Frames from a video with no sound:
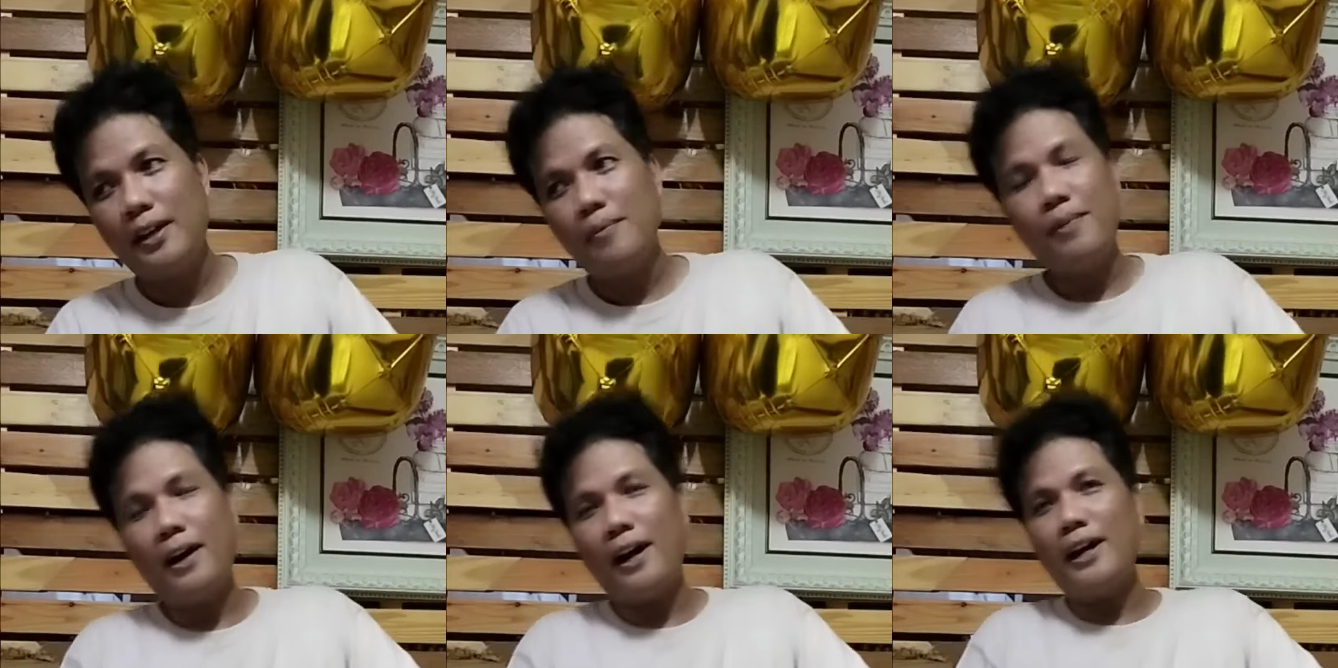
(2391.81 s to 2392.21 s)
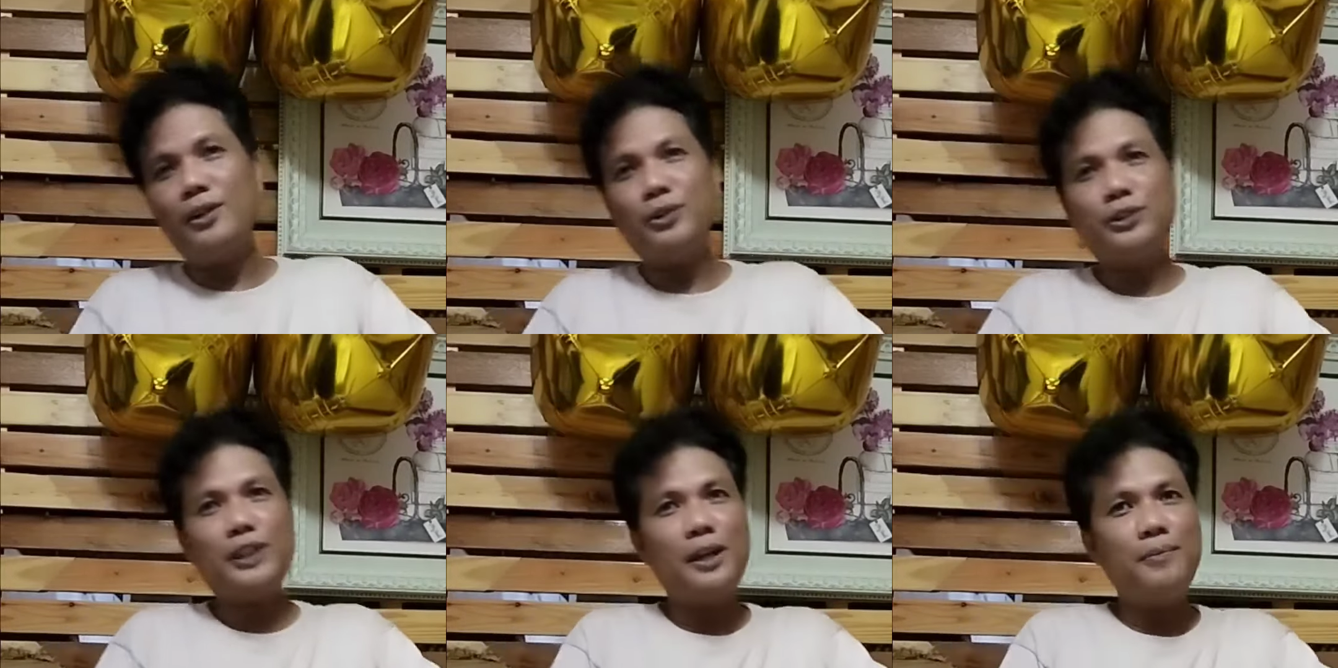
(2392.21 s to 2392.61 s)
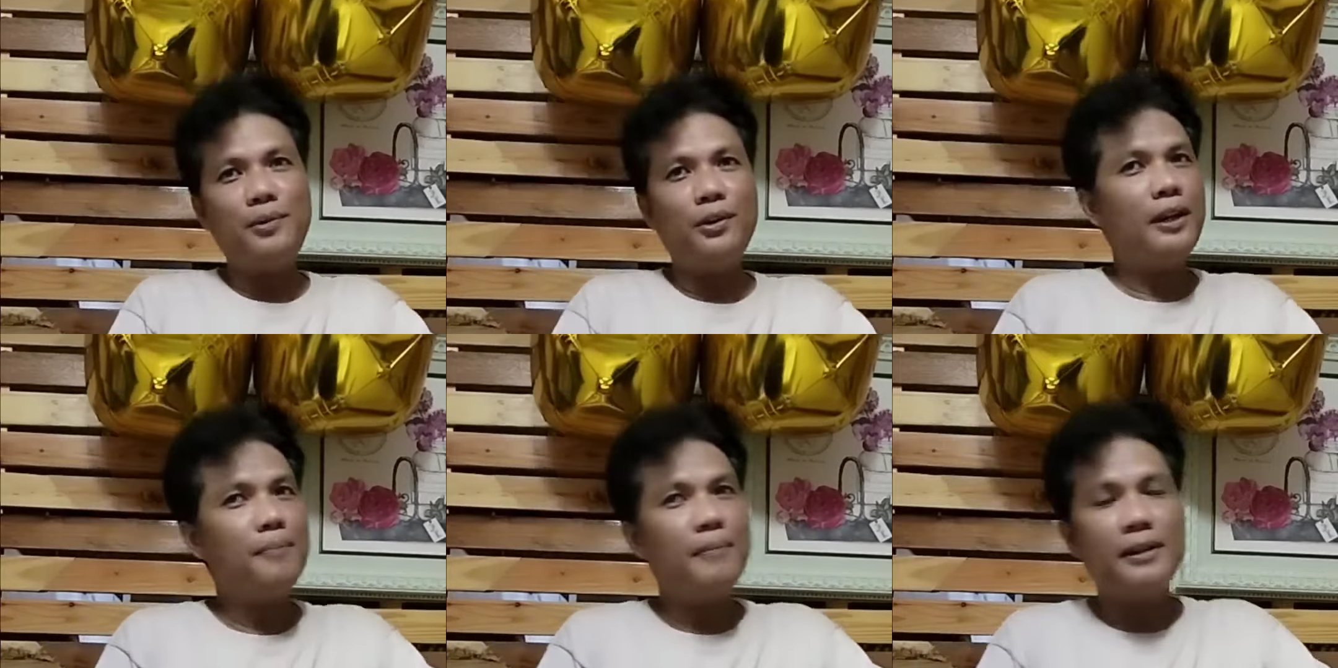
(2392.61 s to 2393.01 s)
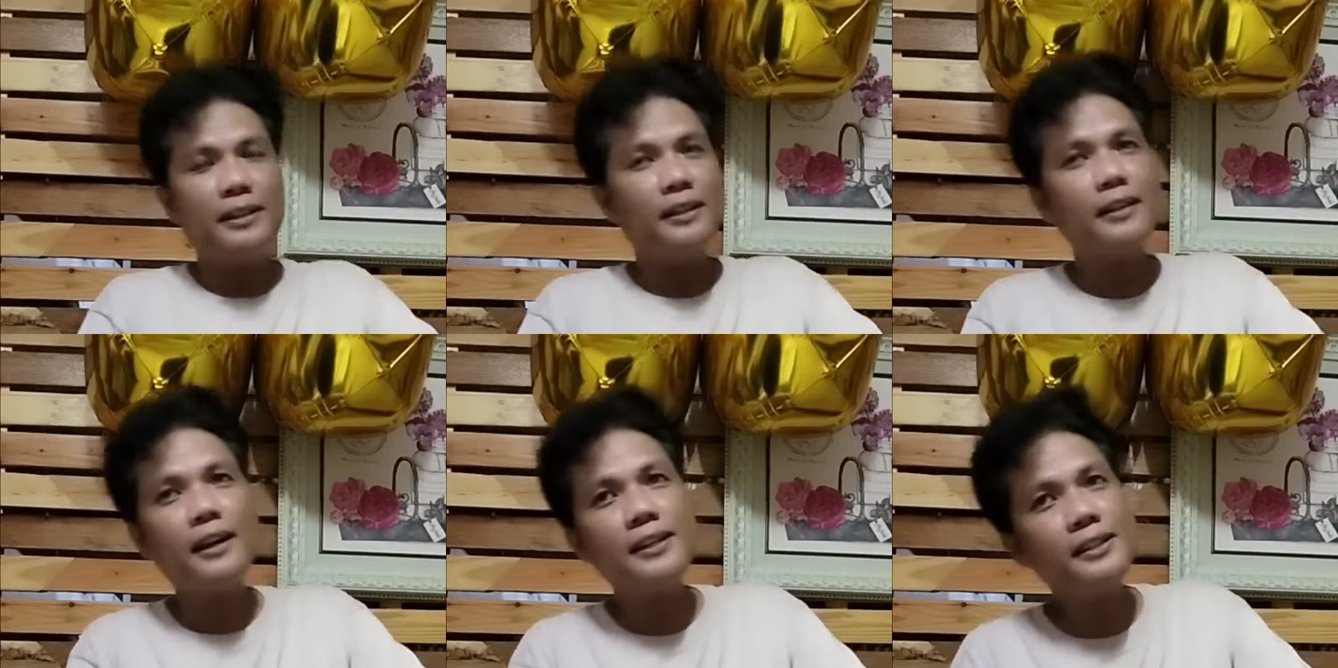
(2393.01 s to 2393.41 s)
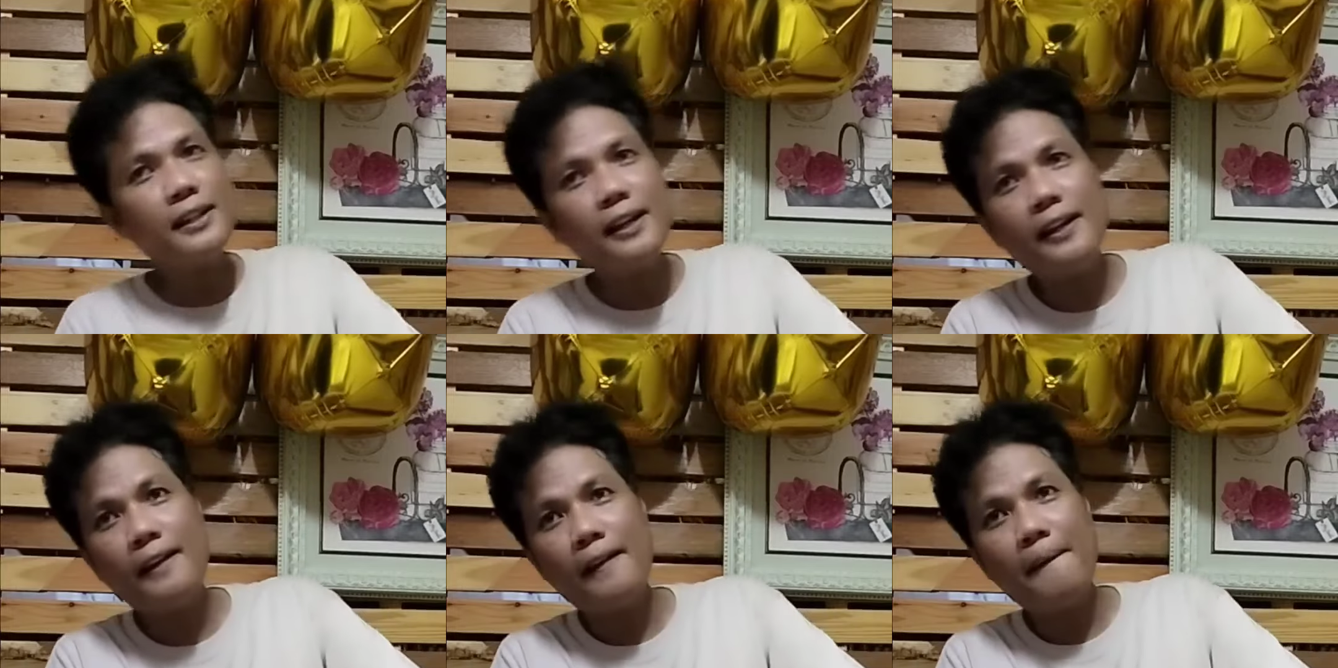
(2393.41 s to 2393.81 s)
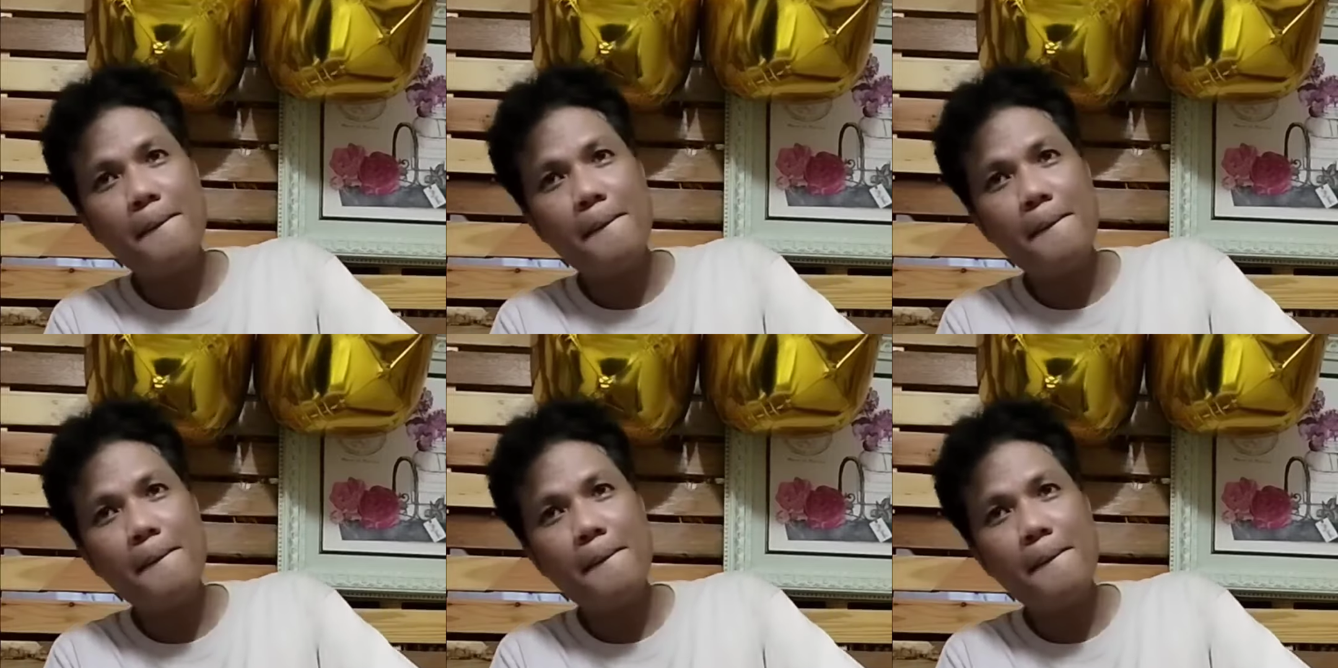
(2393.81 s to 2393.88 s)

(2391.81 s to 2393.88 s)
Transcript: baka yung Savior ay magta-tricycle.